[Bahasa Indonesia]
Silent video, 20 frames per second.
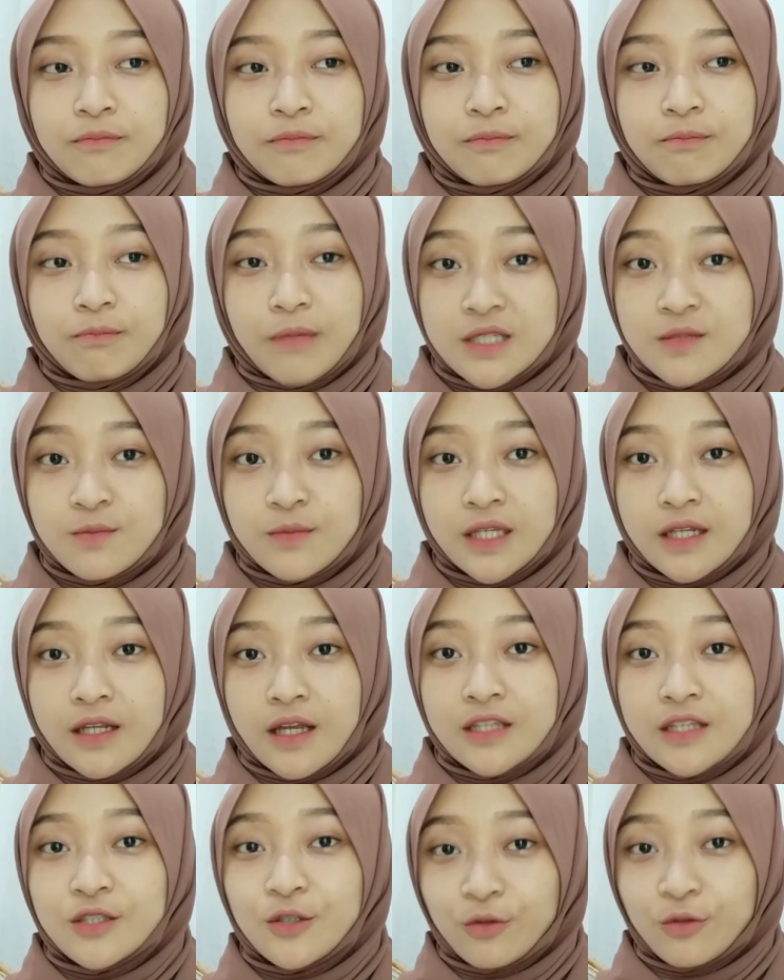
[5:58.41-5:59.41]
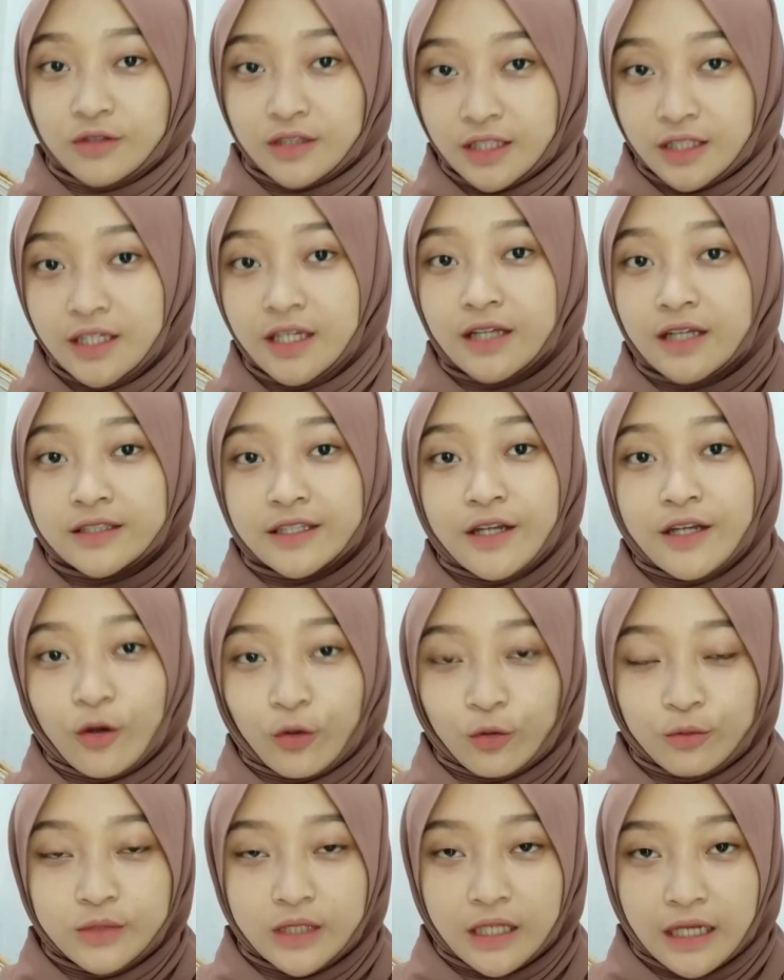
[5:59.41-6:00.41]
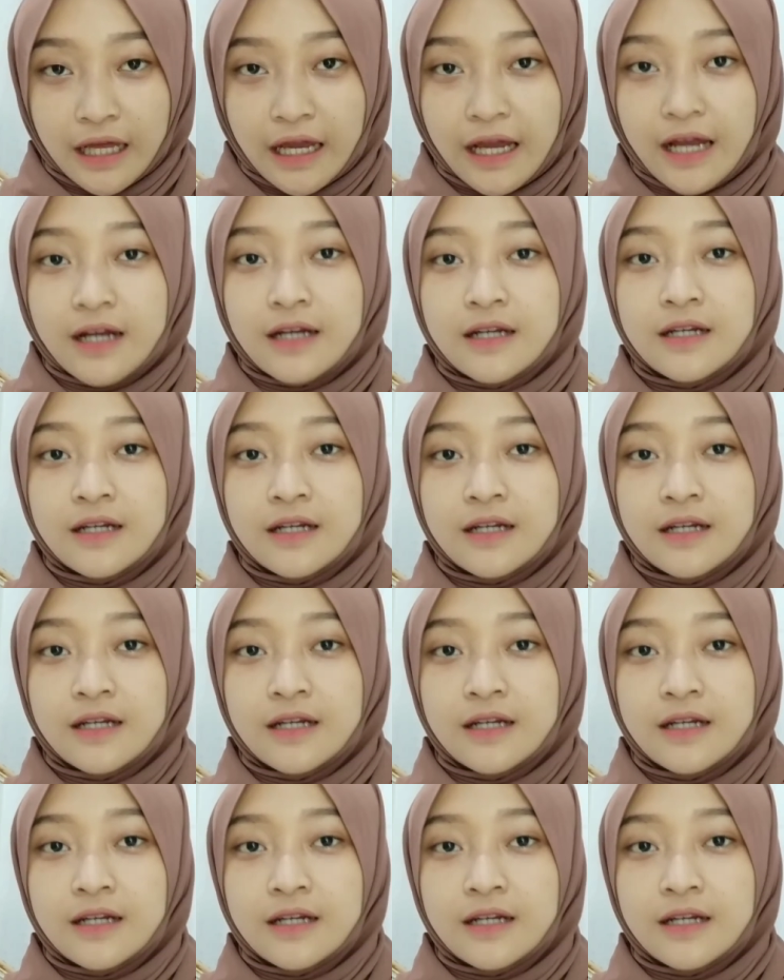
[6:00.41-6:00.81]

pasmina ceruti yang tadi aku bilang